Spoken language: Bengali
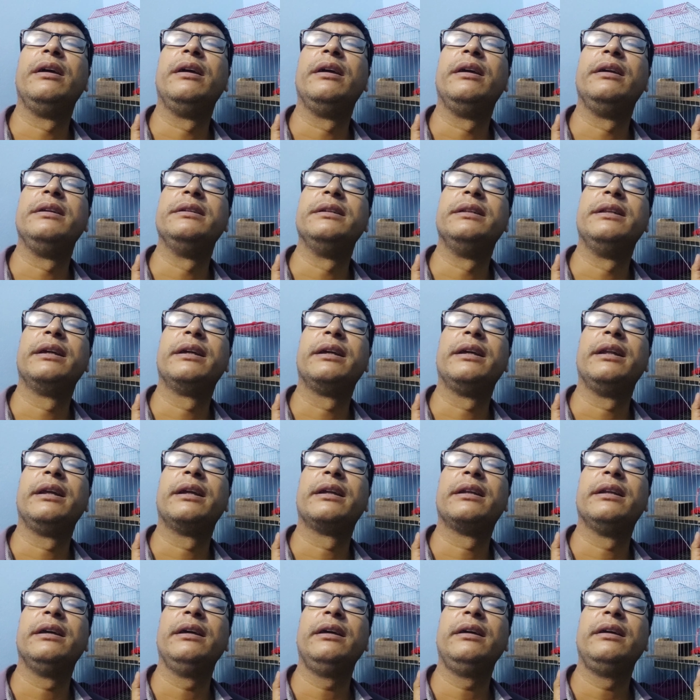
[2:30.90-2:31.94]
এই যে দেখেন
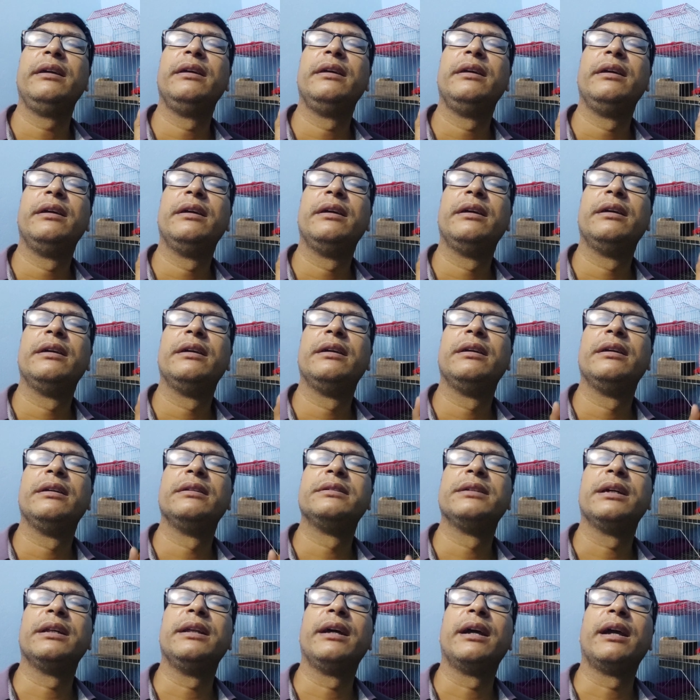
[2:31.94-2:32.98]
একটা
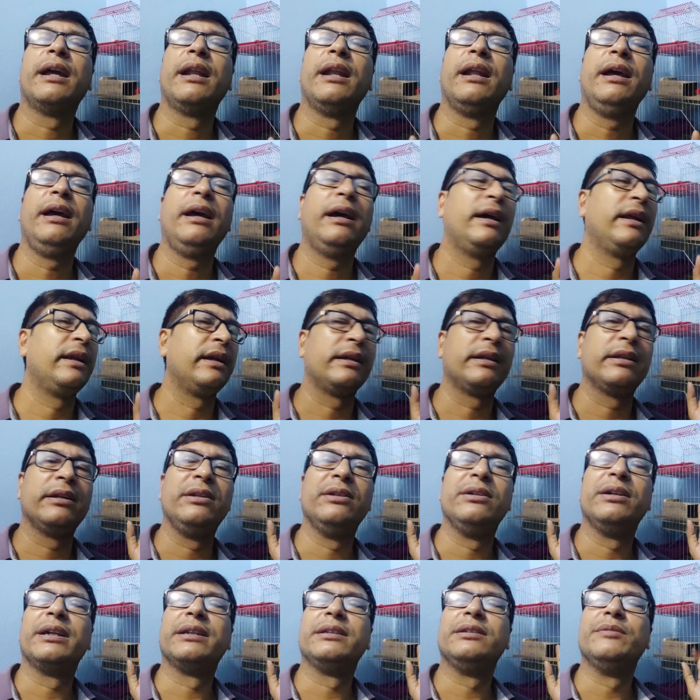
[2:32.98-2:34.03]
সাদা কালা আর একটা
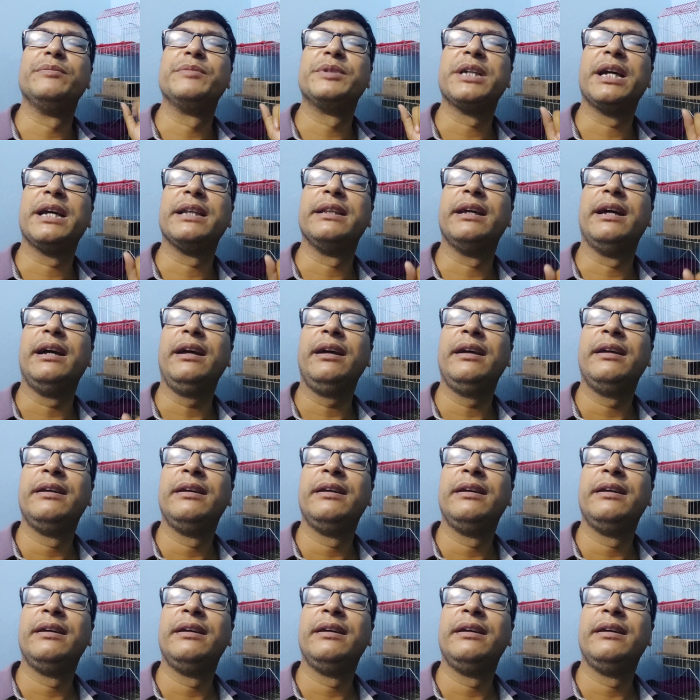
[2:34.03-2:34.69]
হলো একদম সাদা